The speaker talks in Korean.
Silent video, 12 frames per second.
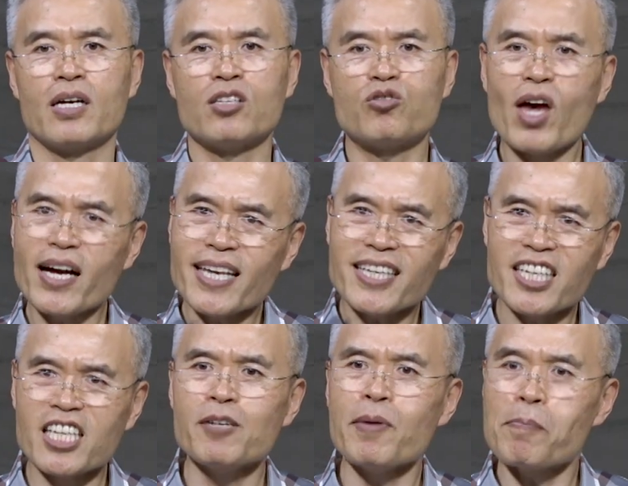죄악의
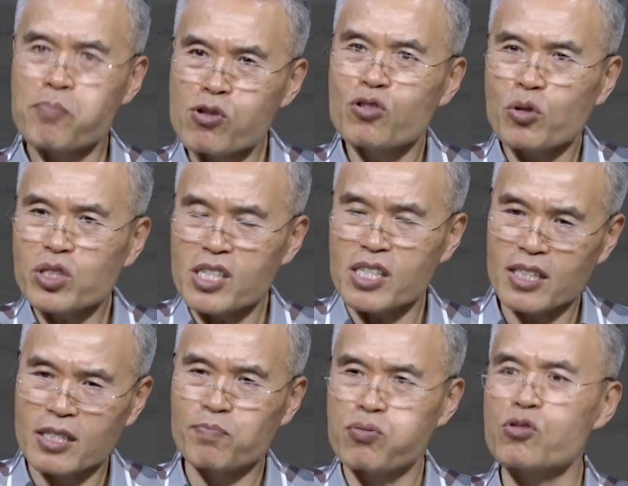기름에 불꽃을
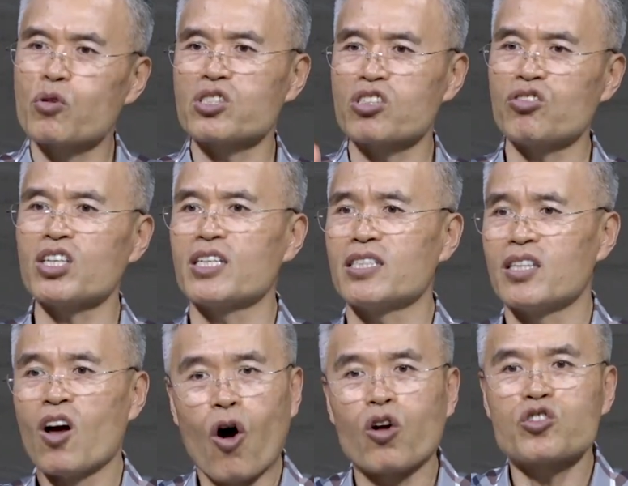어, 불꽃을 튀기는
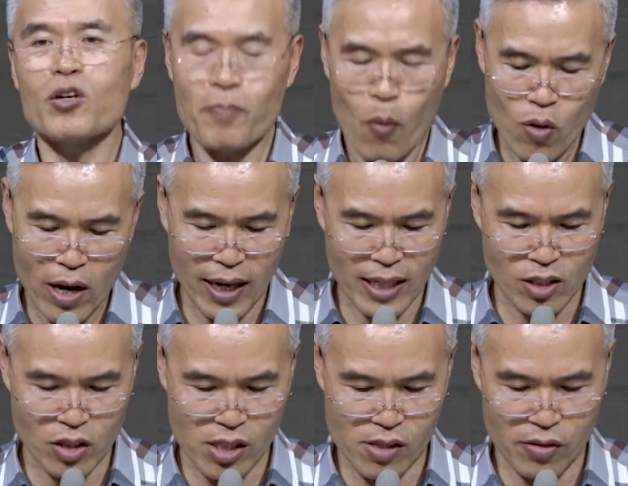어떤 뭔가가
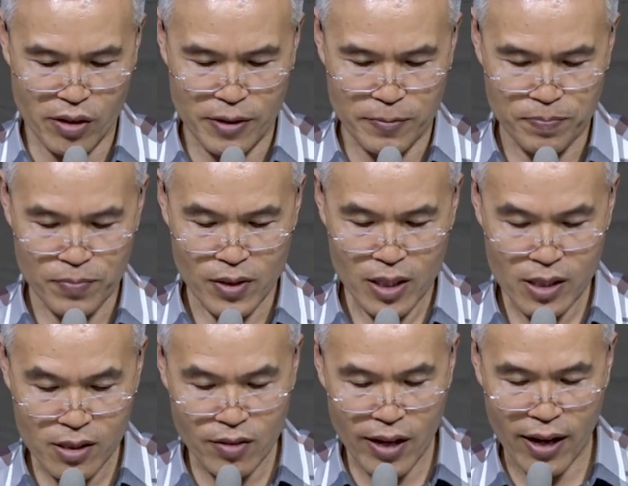있었을 거예요.
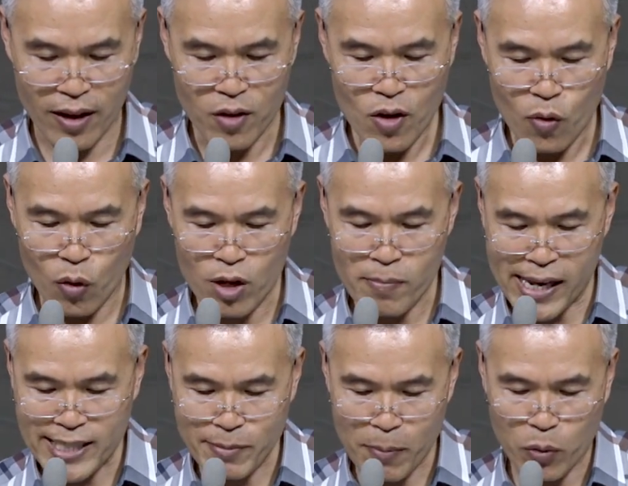그런데 오늘
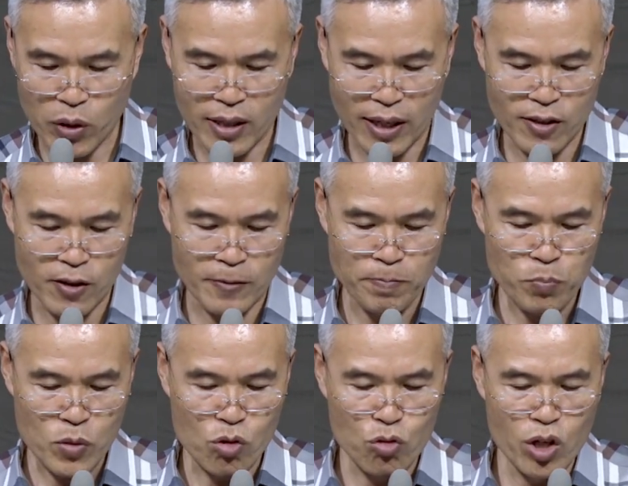말씀해 보니까요.
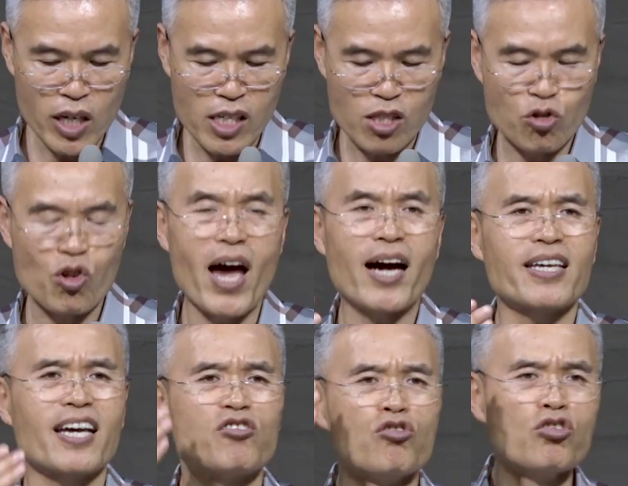우리를
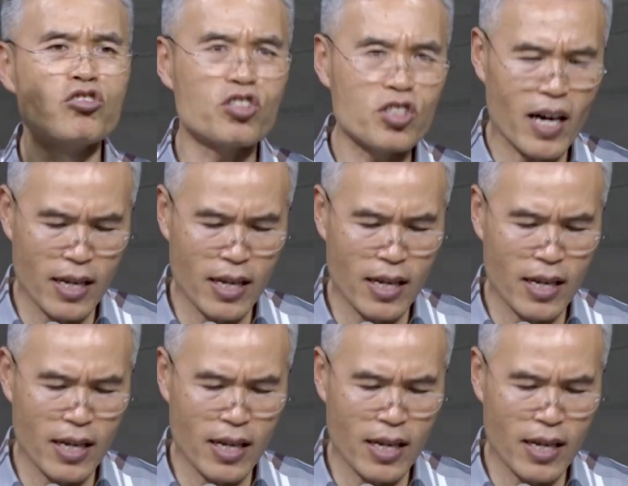죄악에 눈뜨게